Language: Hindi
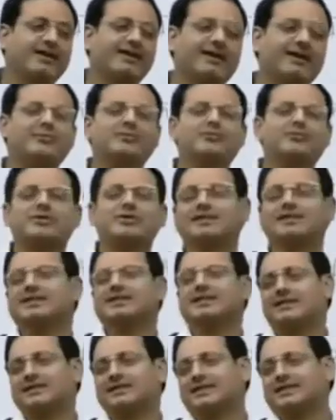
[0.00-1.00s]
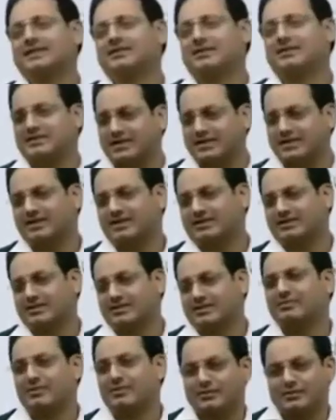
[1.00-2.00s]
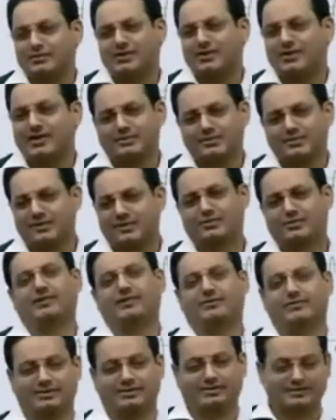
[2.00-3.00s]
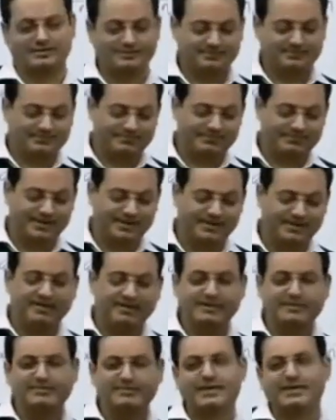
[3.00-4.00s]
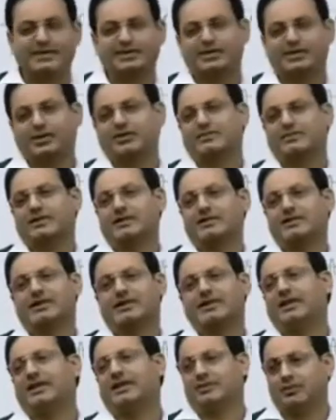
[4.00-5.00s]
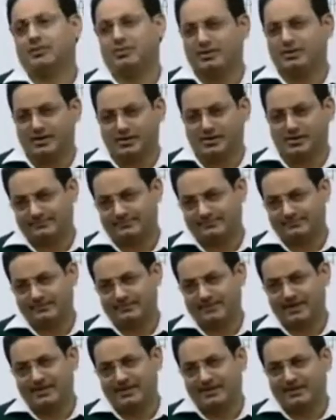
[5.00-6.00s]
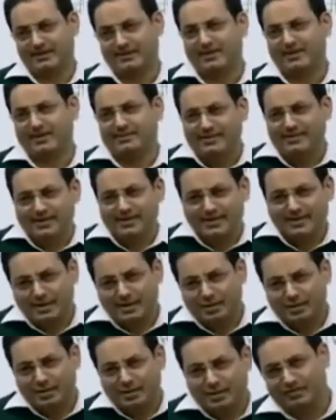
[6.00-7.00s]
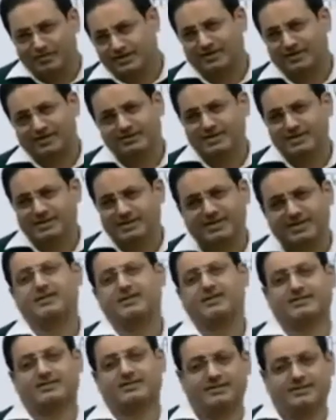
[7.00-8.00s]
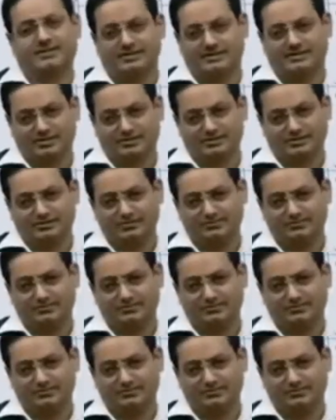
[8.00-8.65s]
अब मुझे लगता सामाजिक दबाव ज्यादा रहता होगा पर उन्होंने कहा कि मैं रखूंगी व्रत मैंने देखकर मैं झेल नहीं पाऊंगा मतलब मेरे लिए कोई व्रत रखे मैं झेल नहीं सकता इस चीज को